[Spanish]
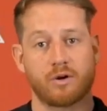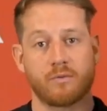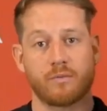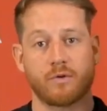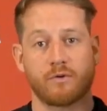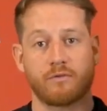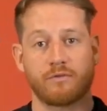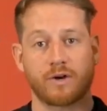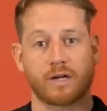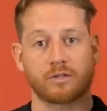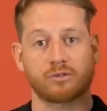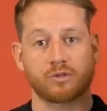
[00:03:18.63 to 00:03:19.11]

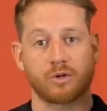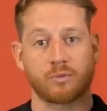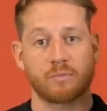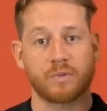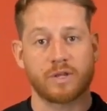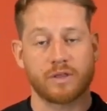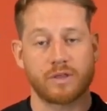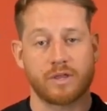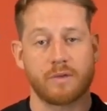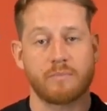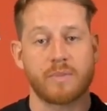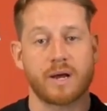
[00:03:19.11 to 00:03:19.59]
como factor
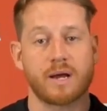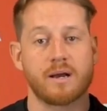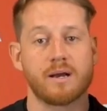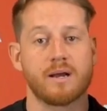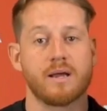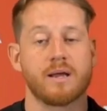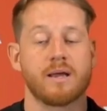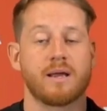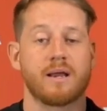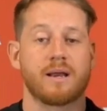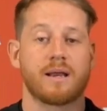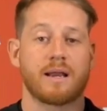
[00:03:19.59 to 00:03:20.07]

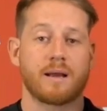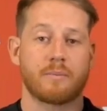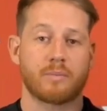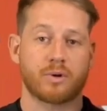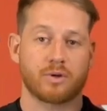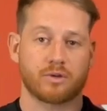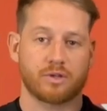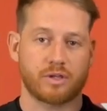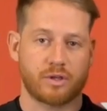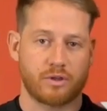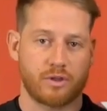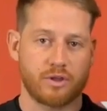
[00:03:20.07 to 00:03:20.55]
principal la
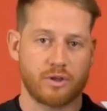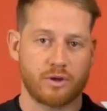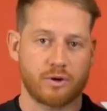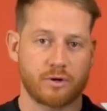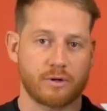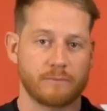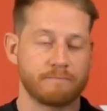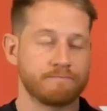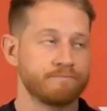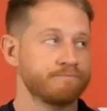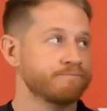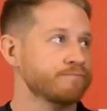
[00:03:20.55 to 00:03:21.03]

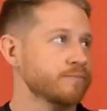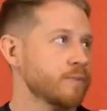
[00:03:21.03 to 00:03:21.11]
protección.